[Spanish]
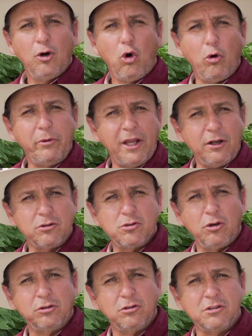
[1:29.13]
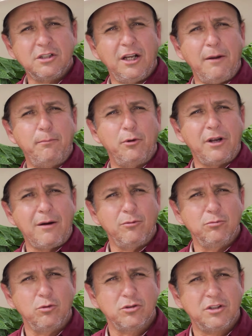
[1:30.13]
o bien nosotros que le
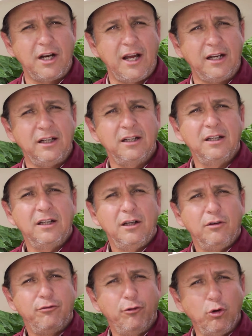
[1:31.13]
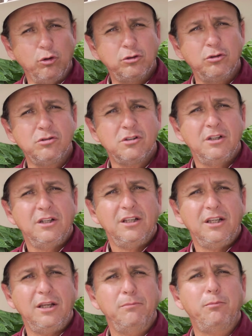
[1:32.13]
podamos mostrar frutos
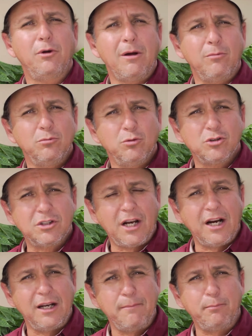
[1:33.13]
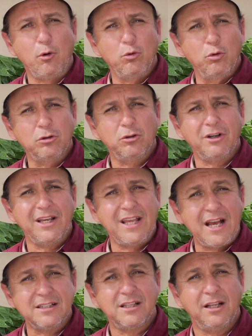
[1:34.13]
y podamos mostrarle producto que
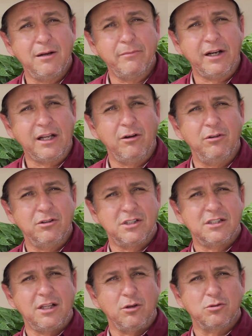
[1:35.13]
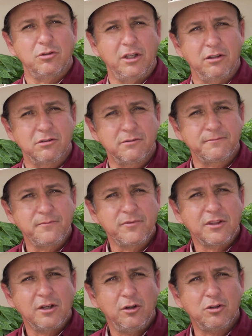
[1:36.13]
ya está en el mercado en los Estados Unidos.
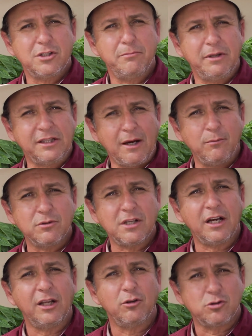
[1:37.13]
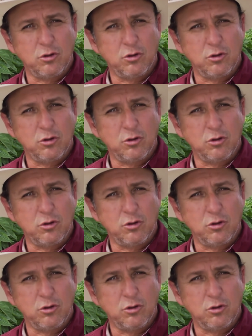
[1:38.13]
Los invitamos a que nos